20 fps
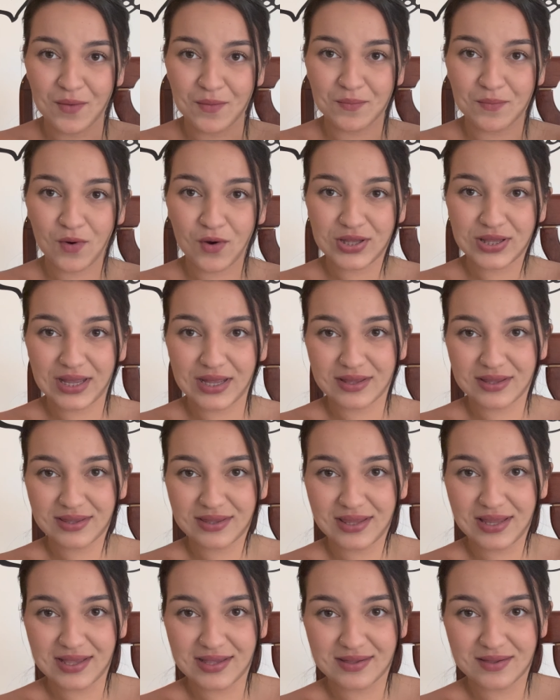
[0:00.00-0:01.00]
Moda
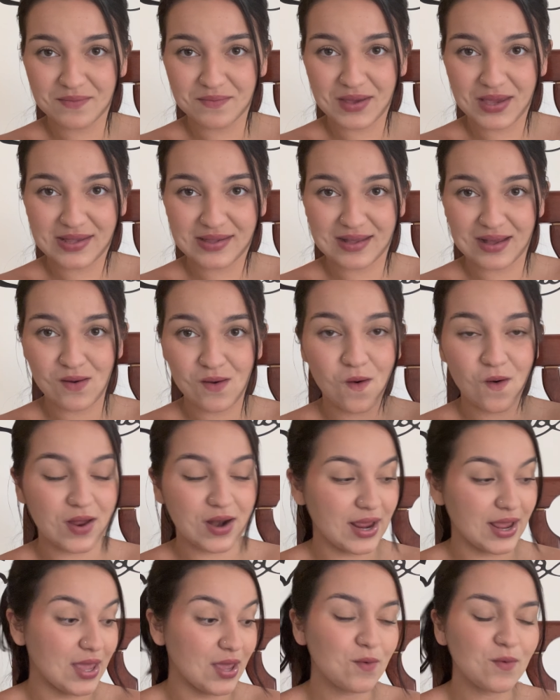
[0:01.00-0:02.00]
nesse mês
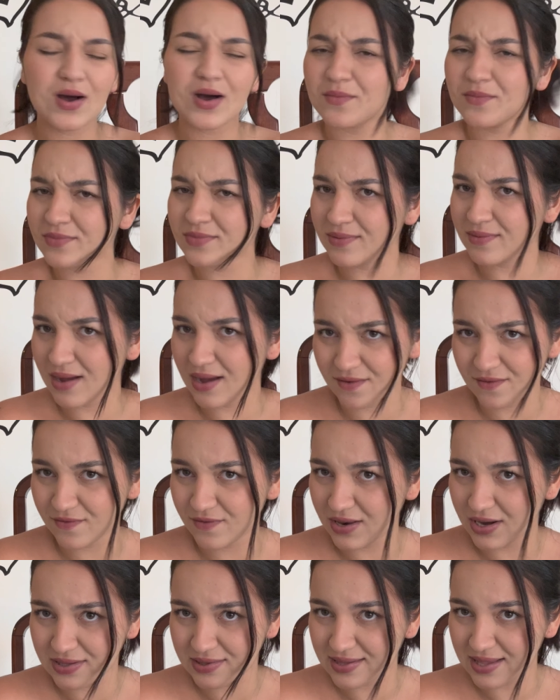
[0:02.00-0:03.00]
agora. Eu amo
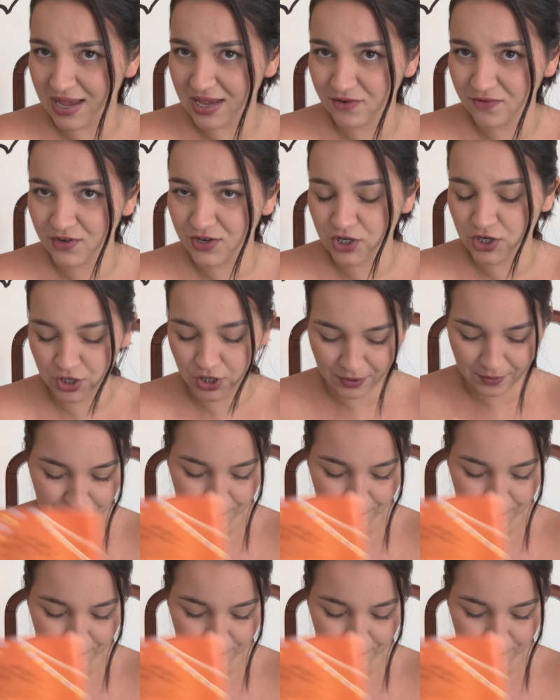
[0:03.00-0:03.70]
ver essa revistinha.